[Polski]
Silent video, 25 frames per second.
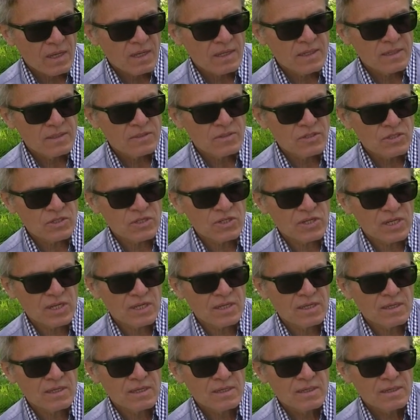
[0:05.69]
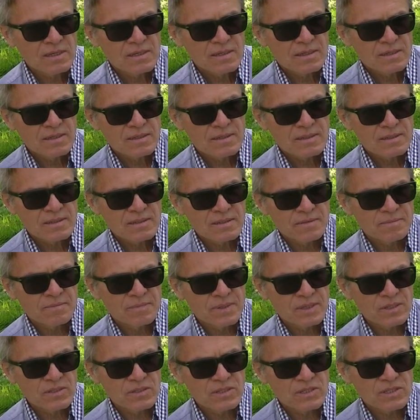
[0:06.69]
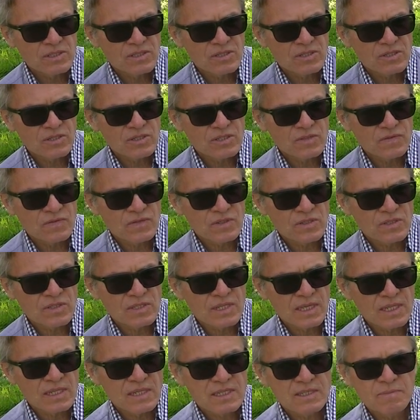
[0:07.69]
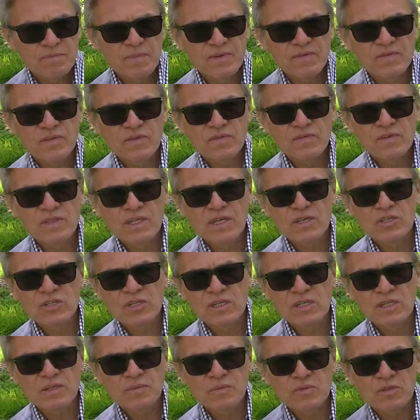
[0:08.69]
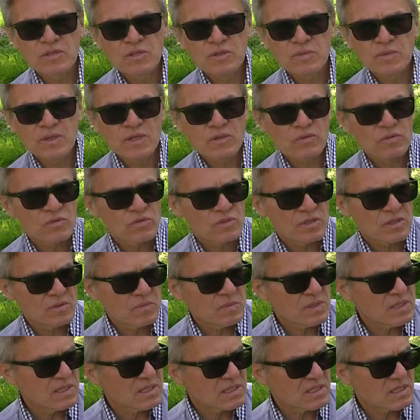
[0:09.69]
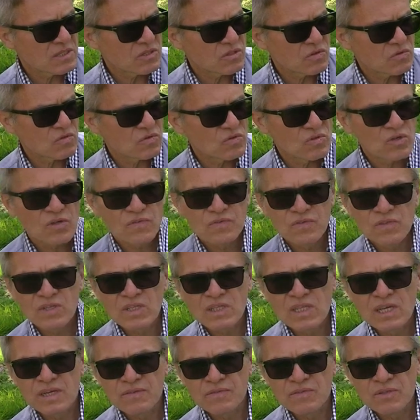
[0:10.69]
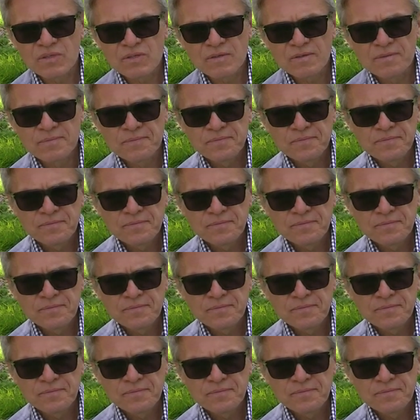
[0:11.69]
E, dzisiaj e, będzie coś związane z pewnym wydarzeniem, które miało tutaj miejsce stosunkowo niedawno.